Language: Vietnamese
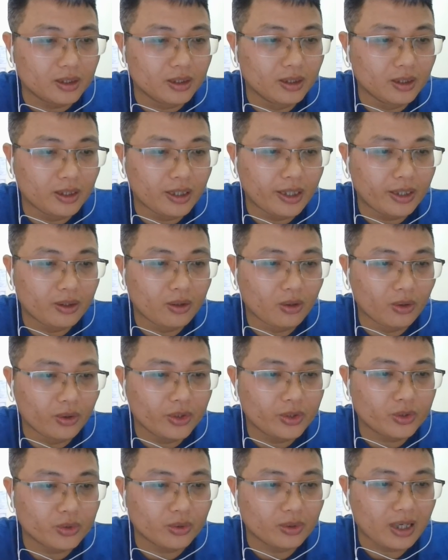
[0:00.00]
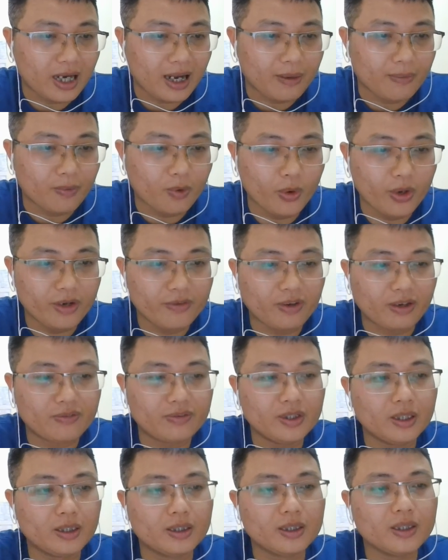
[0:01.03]
đưa lên ngôi xuống làm Huệ
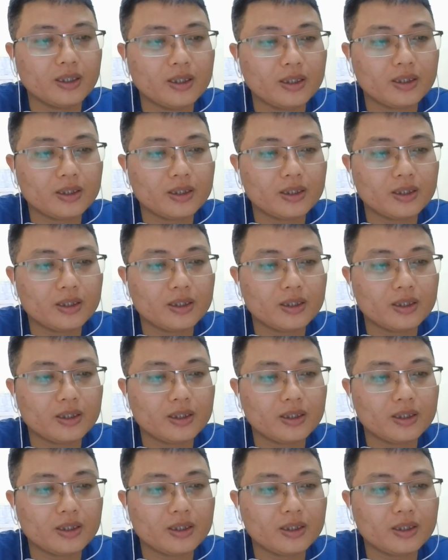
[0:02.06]
Văn Vương.